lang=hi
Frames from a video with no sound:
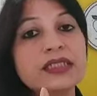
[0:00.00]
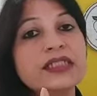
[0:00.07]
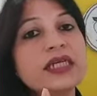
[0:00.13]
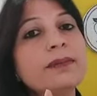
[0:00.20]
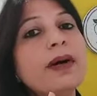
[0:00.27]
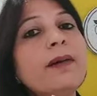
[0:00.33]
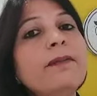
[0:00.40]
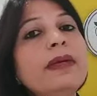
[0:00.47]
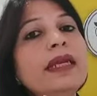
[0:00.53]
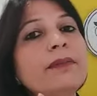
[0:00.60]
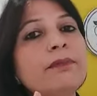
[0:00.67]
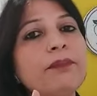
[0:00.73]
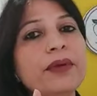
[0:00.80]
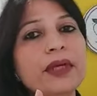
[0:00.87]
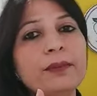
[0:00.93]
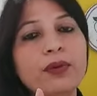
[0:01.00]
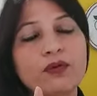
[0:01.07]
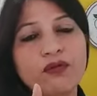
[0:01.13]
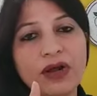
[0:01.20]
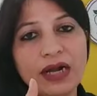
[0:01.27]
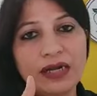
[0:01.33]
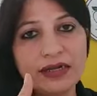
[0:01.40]
जब हम लिपिड
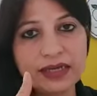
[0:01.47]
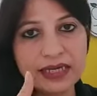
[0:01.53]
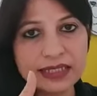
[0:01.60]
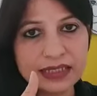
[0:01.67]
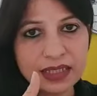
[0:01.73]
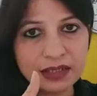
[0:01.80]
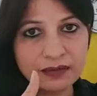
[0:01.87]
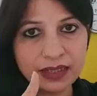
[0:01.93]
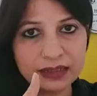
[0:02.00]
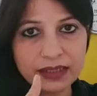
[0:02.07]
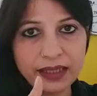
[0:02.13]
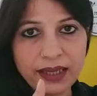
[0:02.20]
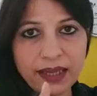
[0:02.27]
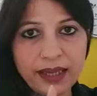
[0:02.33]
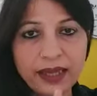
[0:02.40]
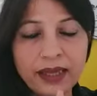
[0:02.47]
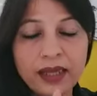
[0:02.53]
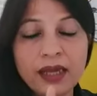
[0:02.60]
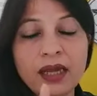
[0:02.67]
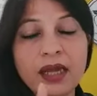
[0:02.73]
प्रोफाइल टेस्ट करवाते हैं